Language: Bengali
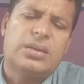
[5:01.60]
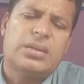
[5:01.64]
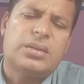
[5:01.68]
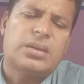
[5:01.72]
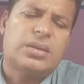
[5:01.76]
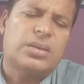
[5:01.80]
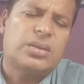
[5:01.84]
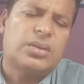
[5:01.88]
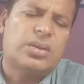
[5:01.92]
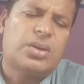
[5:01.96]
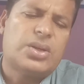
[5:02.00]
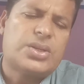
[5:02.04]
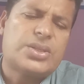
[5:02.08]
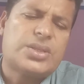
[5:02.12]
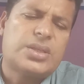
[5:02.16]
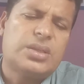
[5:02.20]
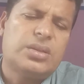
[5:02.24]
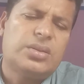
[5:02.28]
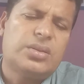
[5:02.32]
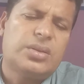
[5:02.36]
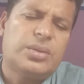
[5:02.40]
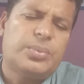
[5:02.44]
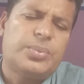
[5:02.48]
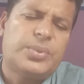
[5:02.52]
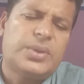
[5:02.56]
তার
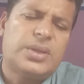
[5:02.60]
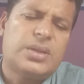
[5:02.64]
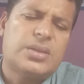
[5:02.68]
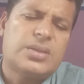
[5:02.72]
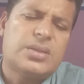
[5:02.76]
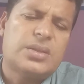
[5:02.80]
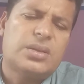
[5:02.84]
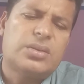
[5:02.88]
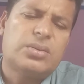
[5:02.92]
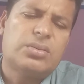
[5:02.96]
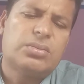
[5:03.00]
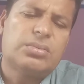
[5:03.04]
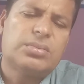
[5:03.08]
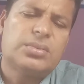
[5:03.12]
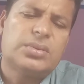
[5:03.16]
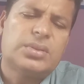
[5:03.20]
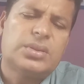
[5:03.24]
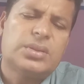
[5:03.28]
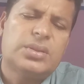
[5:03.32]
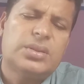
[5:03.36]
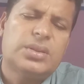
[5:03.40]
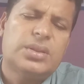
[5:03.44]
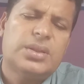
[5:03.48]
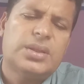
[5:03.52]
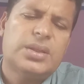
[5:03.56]
অরিজিন অফ রিলিজন গ্রন্থে
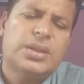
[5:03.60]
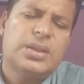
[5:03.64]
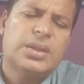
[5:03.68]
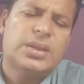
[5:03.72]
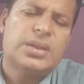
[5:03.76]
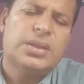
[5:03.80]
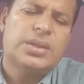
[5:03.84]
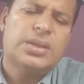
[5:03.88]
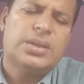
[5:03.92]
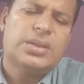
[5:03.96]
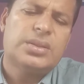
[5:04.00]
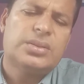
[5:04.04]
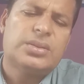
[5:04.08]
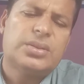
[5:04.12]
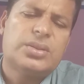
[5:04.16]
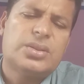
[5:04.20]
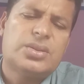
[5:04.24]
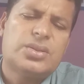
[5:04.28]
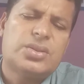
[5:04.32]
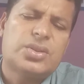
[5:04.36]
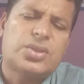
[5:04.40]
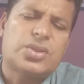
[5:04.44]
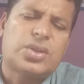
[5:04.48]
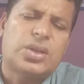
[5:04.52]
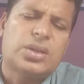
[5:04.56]
তিনি
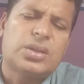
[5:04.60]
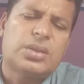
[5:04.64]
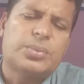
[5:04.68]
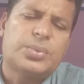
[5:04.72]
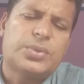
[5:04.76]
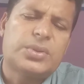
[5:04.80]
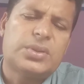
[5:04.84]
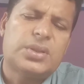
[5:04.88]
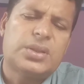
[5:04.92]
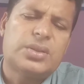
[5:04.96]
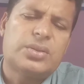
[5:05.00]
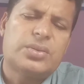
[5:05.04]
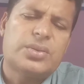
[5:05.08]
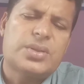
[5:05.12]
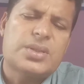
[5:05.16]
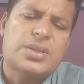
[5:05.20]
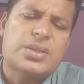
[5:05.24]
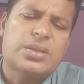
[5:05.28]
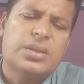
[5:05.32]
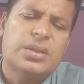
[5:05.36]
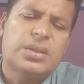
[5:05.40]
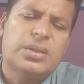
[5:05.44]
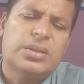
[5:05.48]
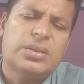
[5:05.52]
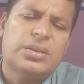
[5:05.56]
যে সংজ্ঞা প্রদান
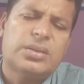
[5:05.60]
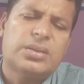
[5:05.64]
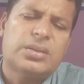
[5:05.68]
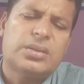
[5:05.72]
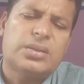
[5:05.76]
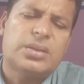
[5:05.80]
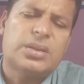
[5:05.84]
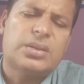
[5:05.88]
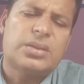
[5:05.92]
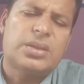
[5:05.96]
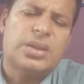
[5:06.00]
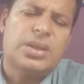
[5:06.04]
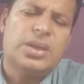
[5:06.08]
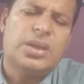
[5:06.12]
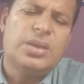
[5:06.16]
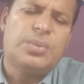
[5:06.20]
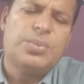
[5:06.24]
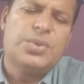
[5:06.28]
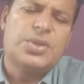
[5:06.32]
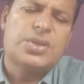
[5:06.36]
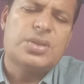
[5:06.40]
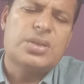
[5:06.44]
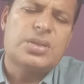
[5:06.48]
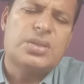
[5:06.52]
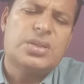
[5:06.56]
করেছেন তাতে এই
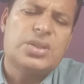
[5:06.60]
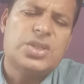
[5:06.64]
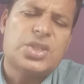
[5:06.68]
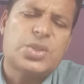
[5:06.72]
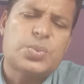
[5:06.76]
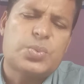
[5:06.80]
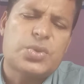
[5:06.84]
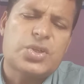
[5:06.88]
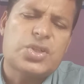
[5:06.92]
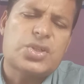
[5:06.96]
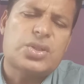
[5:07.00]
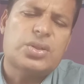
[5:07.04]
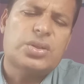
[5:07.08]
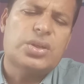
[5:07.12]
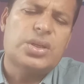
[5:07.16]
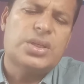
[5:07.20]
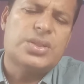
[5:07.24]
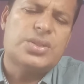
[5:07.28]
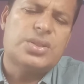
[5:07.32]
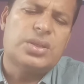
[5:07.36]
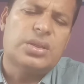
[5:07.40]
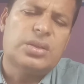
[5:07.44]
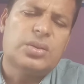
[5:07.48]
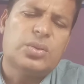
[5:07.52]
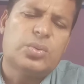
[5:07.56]
বিষয়টি স্পষ্ট হয়
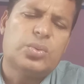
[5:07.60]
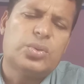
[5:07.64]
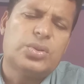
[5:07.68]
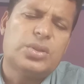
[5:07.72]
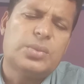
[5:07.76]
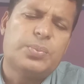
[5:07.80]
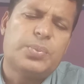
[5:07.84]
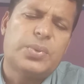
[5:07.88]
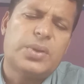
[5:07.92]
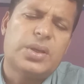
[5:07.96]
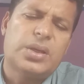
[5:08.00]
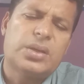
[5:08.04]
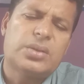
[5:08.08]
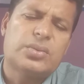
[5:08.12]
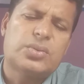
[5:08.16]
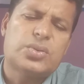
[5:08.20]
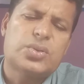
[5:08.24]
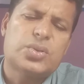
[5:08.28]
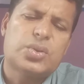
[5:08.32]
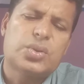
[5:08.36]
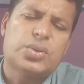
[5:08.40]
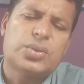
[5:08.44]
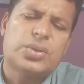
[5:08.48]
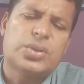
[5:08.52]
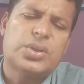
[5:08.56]
যে অতিপ্রয়াগত
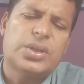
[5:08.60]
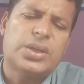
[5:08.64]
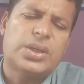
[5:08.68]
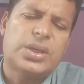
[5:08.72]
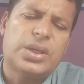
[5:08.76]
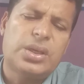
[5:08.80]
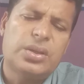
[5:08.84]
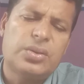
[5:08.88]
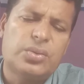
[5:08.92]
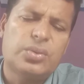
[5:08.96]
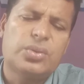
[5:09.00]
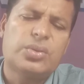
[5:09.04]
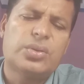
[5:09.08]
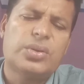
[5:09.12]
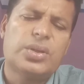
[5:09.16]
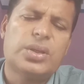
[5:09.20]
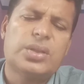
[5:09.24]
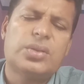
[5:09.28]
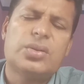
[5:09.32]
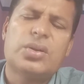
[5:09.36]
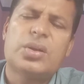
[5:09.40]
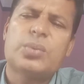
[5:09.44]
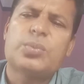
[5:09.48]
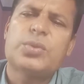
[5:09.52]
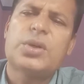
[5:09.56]
শক্তিকে কেন্দ্র করে
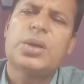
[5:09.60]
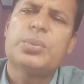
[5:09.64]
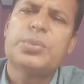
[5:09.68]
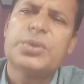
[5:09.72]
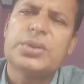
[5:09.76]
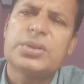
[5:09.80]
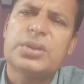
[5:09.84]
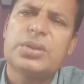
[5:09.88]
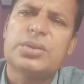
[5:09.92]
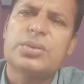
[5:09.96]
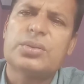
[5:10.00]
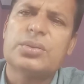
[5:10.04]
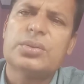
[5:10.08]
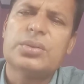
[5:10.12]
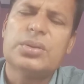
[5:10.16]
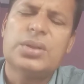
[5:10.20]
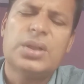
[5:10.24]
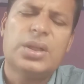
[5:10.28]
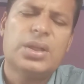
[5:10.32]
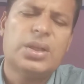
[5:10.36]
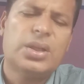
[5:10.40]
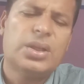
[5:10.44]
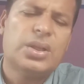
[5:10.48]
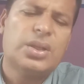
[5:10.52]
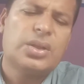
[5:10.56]
ধর্ম আবর্তিত
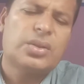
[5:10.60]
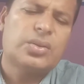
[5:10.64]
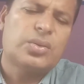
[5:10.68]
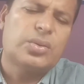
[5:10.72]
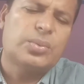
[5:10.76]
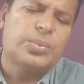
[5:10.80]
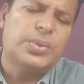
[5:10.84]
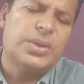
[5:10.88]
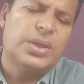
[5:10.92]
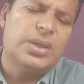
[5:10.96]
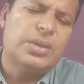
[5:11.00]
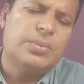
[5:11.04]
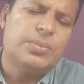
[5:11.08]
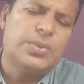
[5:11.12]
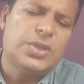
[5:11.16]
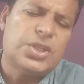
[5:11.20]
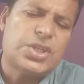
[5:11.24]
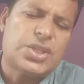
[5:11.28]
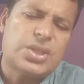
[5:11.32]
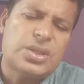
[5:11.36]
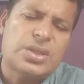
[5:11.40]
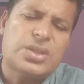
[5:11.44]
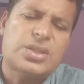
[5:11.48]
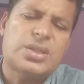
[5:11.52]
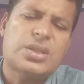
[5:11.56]
তবে এই
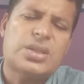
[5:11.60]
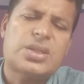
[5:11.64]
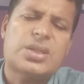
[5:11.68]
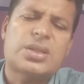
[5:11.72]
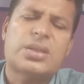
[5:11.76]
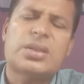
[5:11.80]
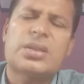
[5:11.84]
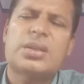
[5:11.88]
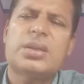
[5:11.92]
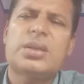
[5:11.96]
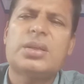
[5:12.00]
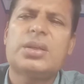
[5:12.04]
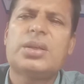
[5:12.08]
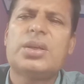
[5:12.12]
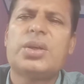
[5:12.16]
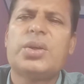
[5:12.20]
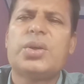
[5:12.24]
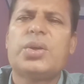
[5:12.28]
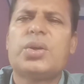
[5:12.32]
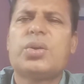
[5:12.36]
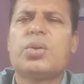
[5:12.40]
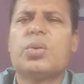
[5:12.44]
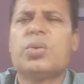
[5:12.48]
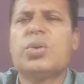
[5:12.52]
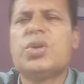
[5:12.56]
বিশ্বাসের সাথে
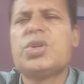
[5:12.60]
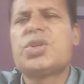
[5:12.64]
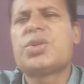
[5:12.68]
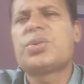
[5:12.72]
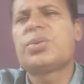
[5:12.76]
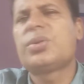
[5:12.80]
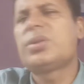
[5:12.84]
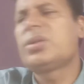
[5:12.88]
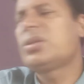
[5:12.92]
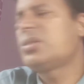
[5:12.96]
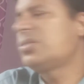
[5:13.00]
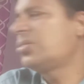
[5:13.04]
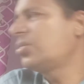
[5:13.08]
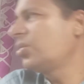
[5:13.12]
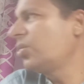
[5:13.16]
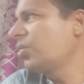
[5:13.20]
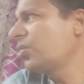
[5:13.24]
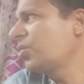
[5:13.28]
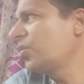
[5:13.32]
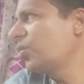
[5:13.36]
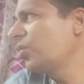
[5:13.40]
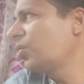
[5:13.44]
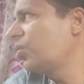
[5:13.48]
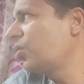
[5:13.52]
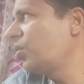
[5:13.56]
ঐশ্বরিক
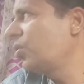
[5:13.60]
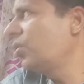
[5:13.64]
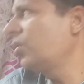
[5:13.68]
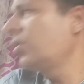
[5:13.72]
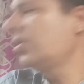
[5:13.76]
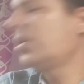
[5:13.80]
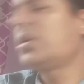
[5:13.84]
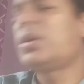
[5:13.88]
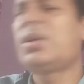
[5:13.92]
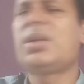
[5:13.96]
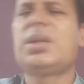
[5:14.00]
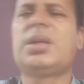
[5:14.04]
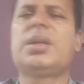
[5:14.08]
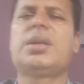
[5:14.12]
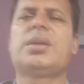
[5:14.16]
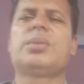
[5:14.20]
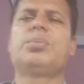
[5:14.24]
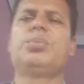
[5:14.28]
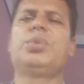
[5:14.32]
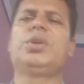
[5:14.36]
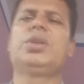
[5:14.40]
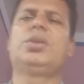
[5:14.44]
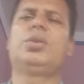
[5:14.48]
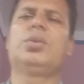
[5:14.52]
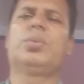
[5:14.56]
যোগসূত্র
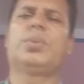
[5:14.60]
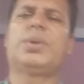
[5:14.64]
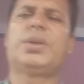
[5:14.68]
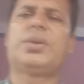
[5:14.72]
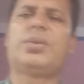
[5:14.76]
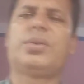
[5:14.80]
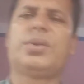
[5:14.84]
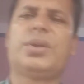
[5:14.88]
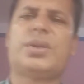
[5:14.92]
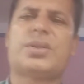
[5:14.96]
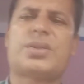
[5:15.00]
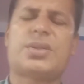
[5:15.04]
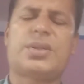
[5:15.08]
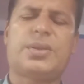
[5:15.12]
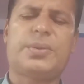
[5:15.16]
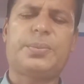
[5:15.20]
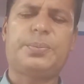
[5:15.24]
বিদ্যমান রয়েছে